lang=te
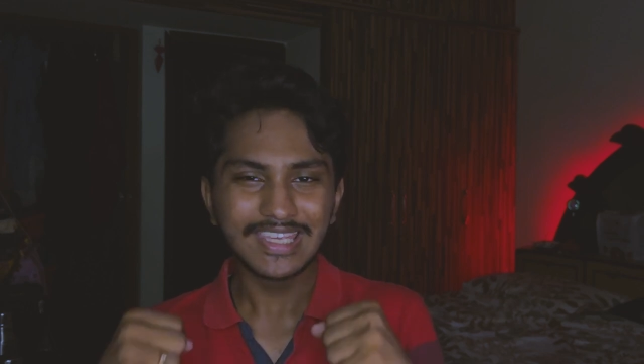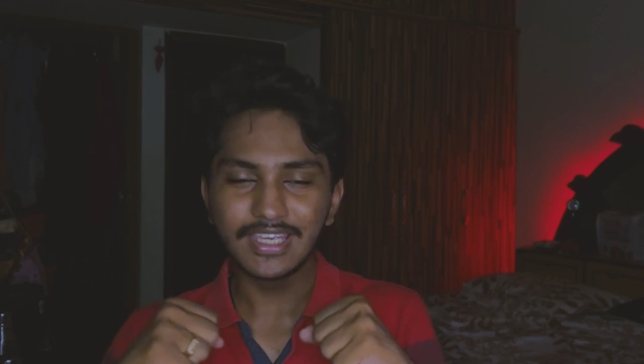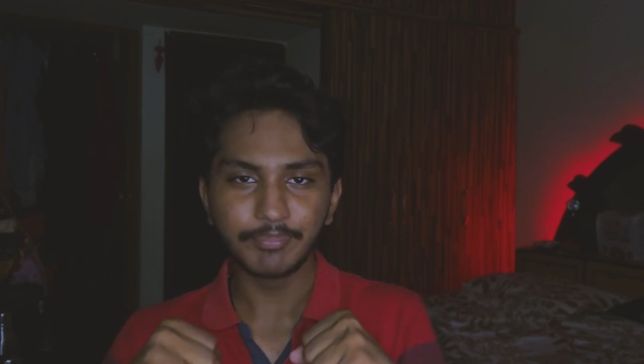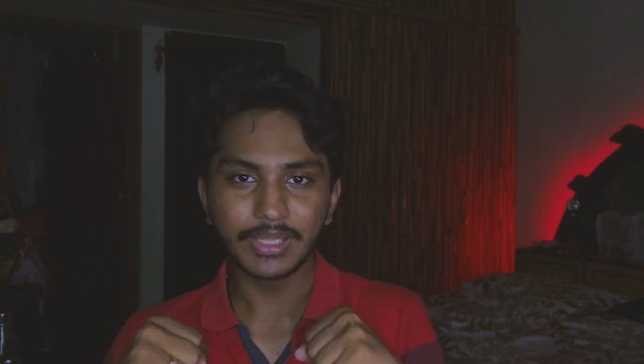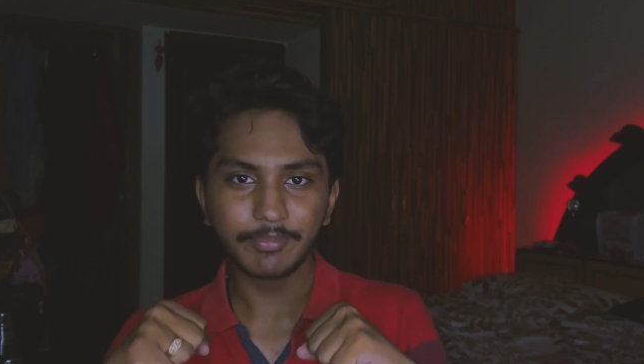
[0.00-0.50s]

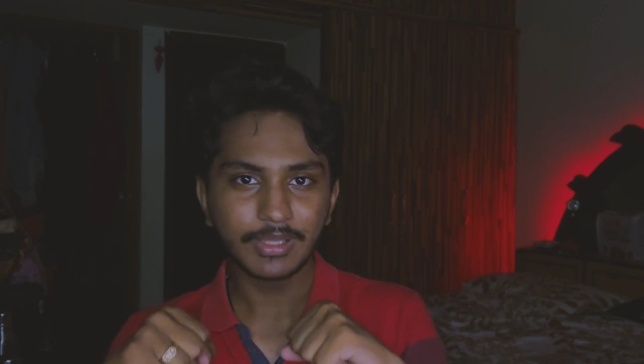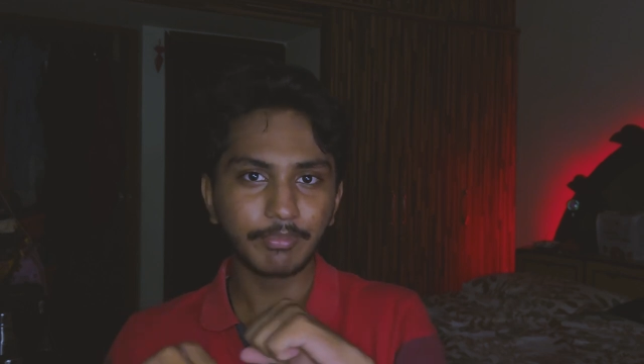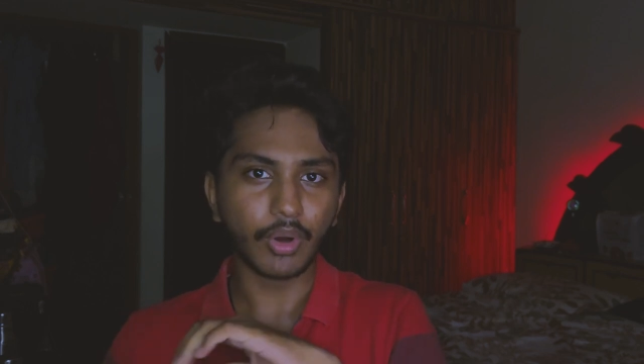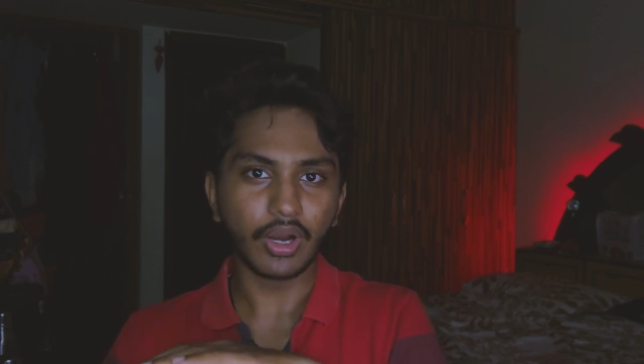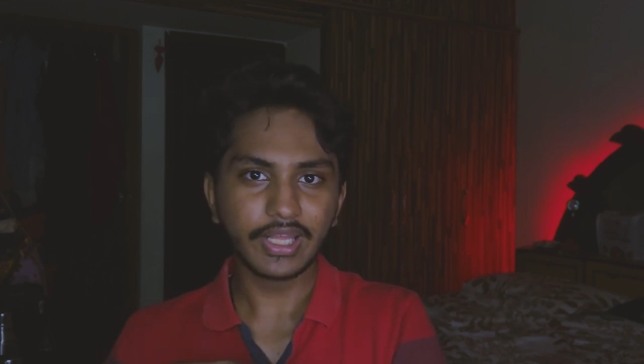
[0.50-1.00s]
ఈ పెద్ద పెద్ద
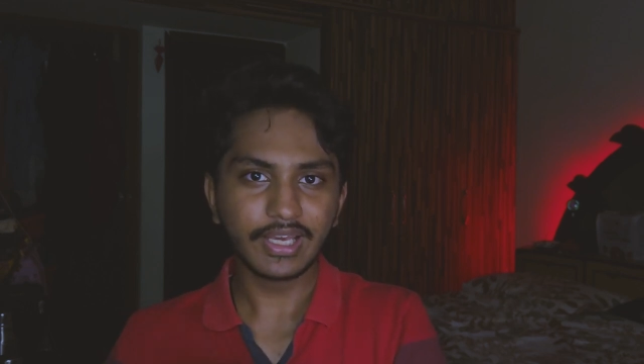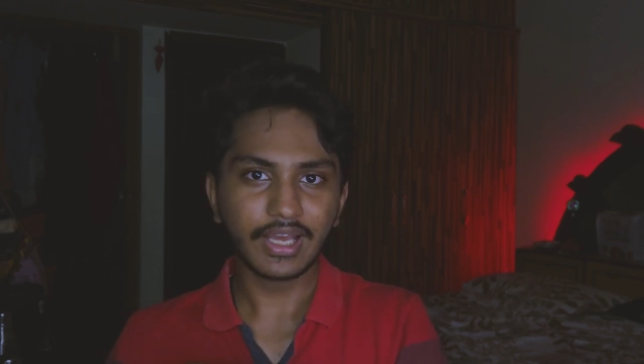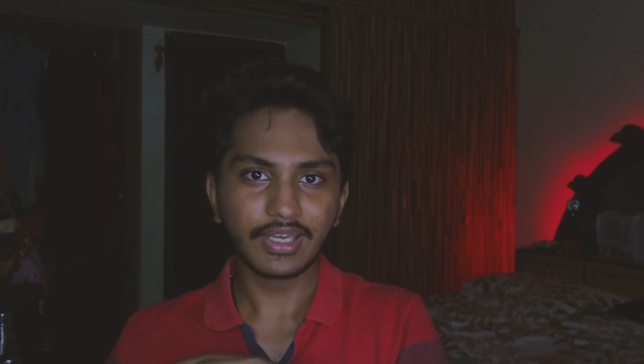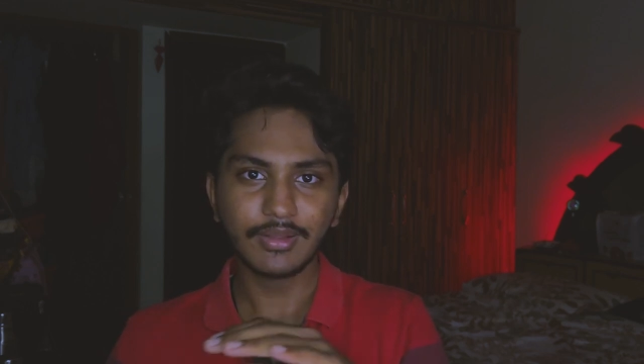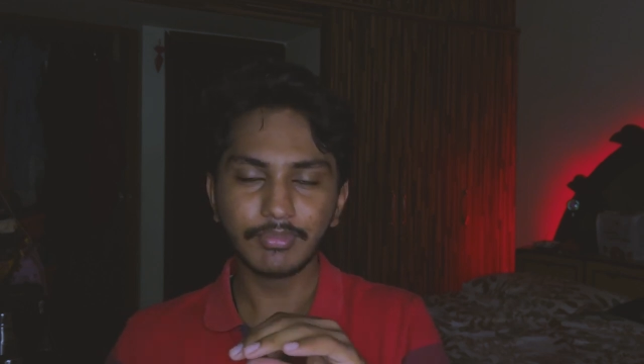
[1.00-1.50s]
బాడీ
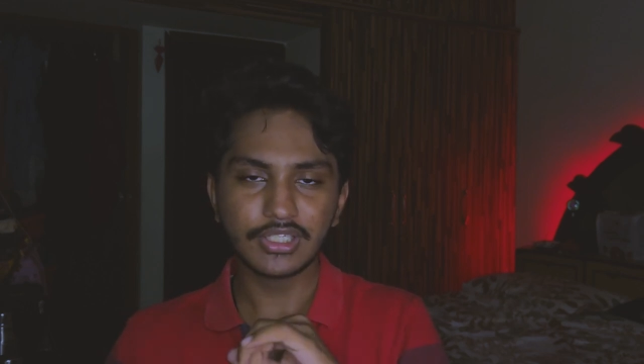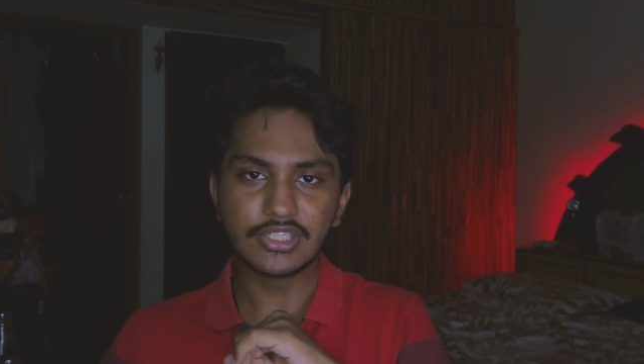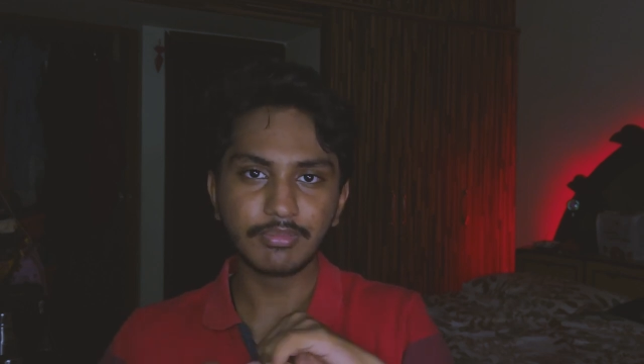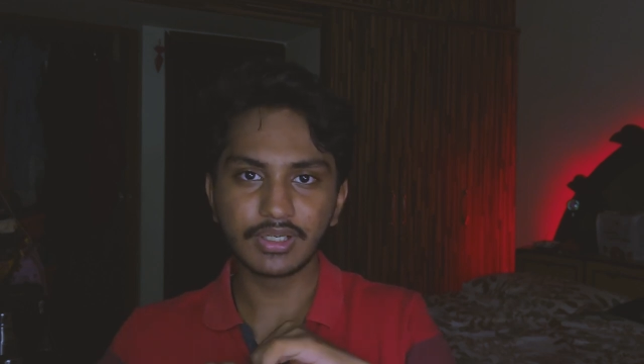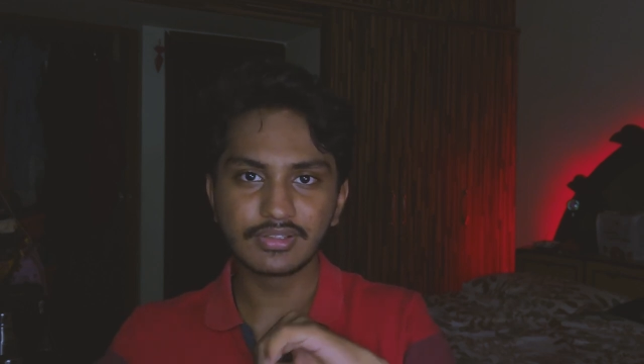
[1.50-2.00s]
కానీ
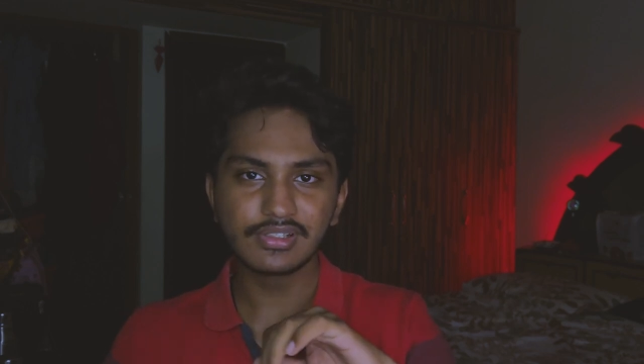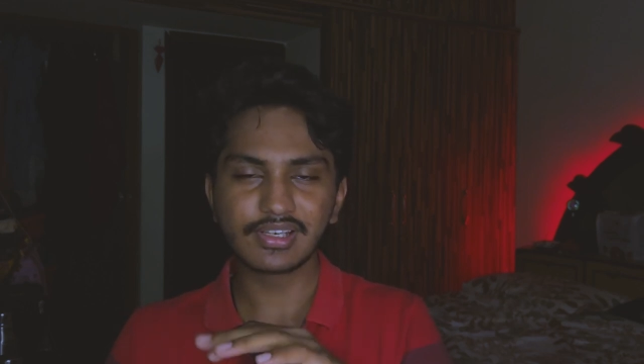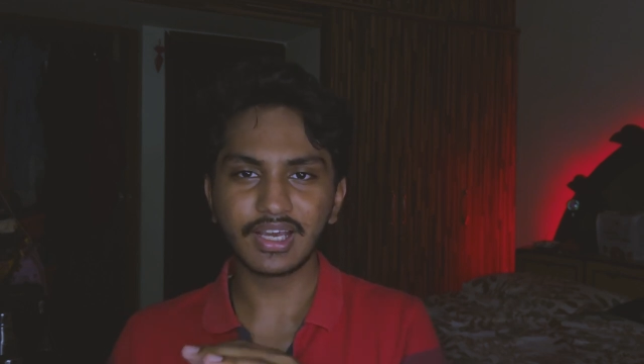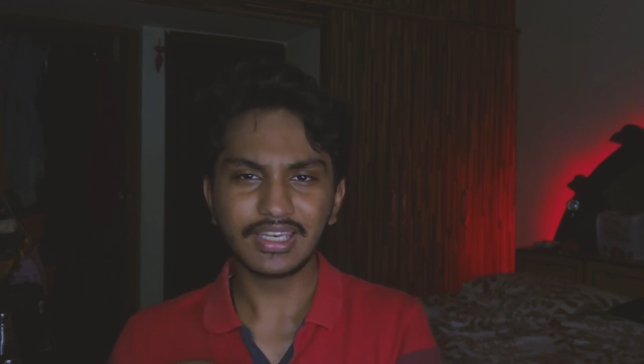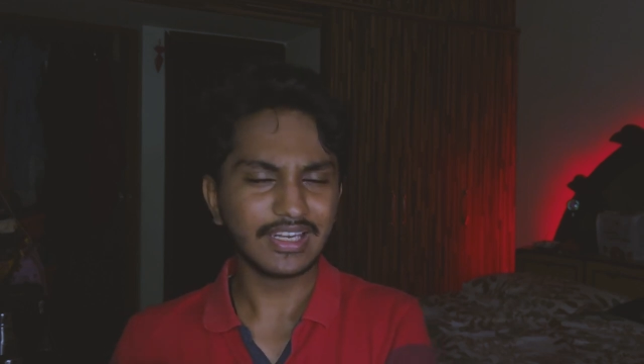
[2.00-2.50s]
మంచి మసిల్స్
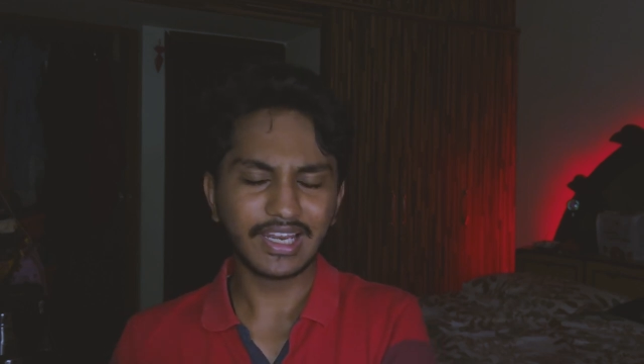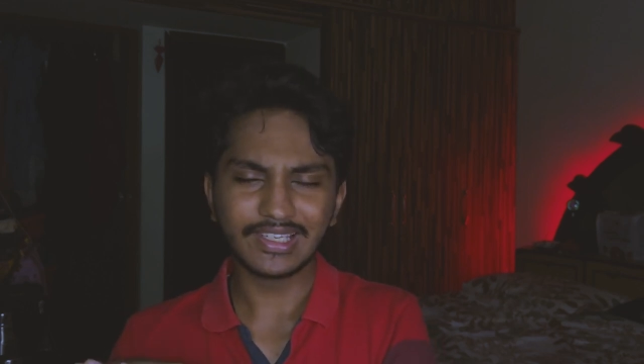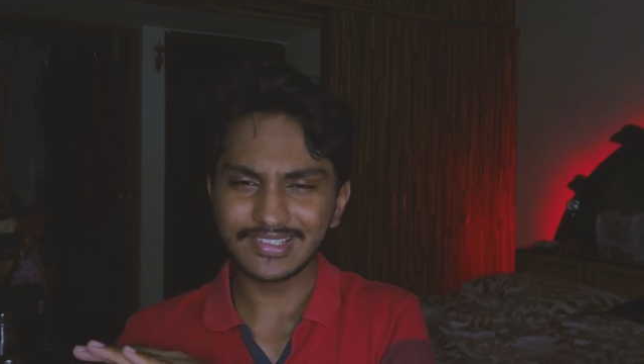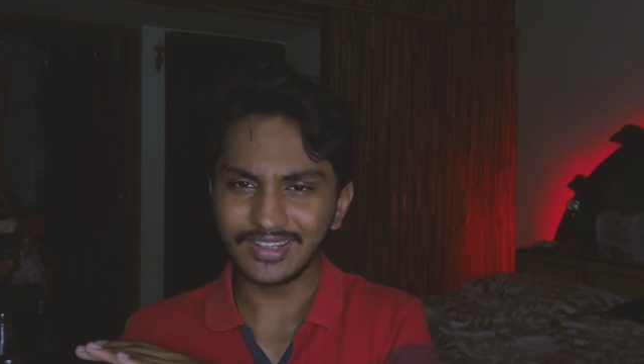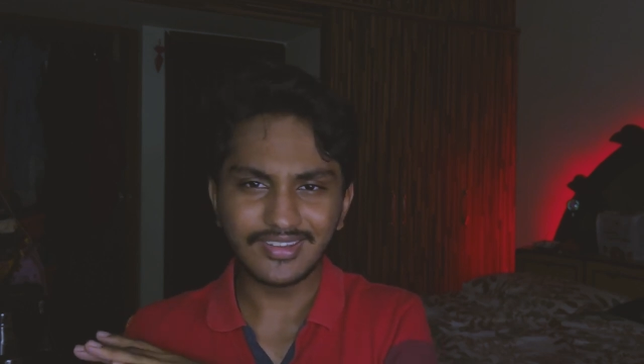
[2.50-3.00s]
కానీ ఇలాంటి
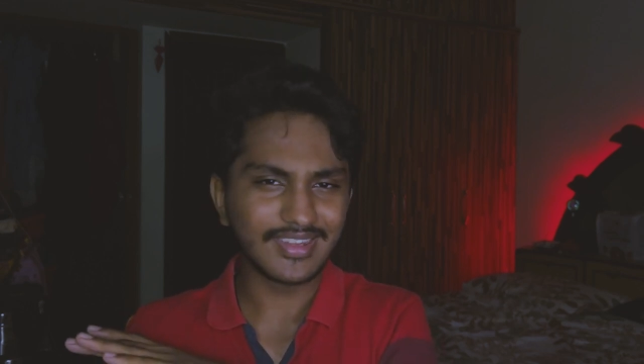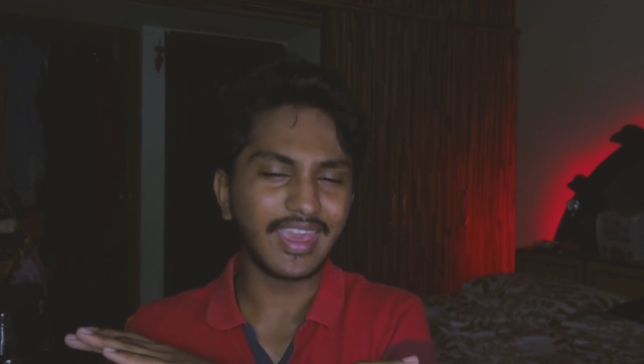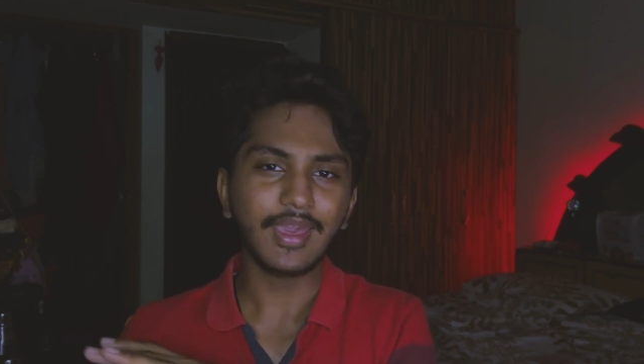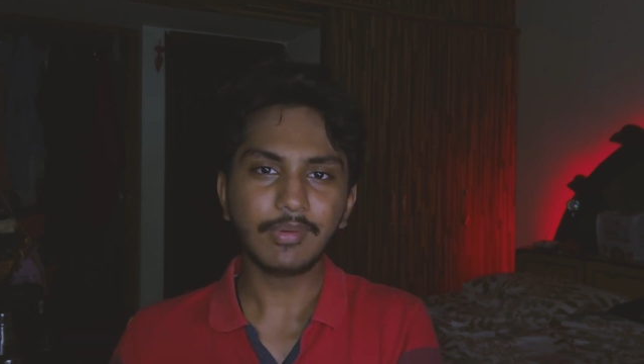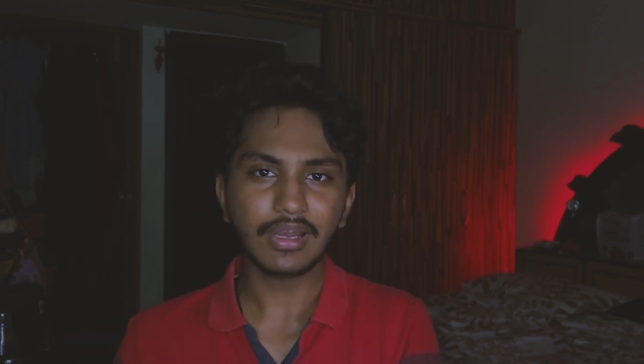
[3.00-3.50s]
చేంజెస్
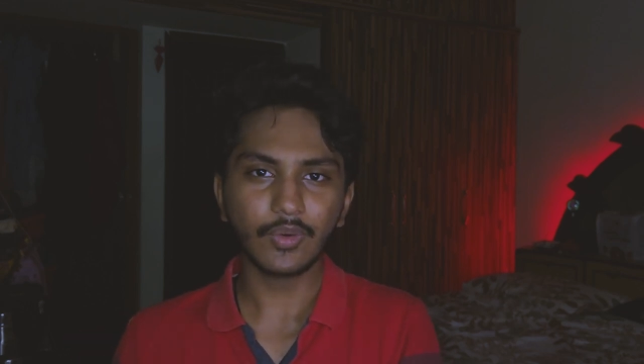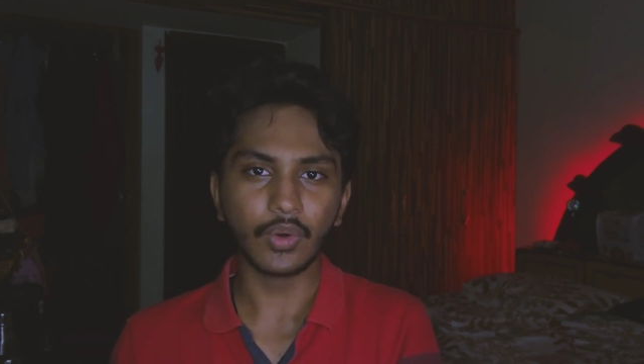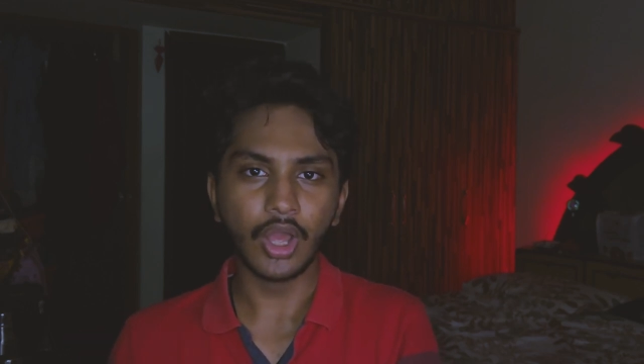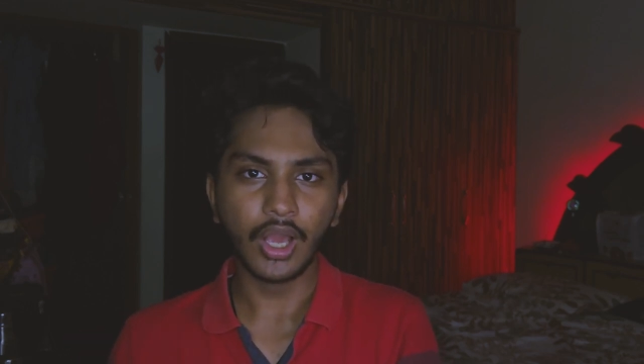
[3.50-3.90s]
ఏమీ లేవు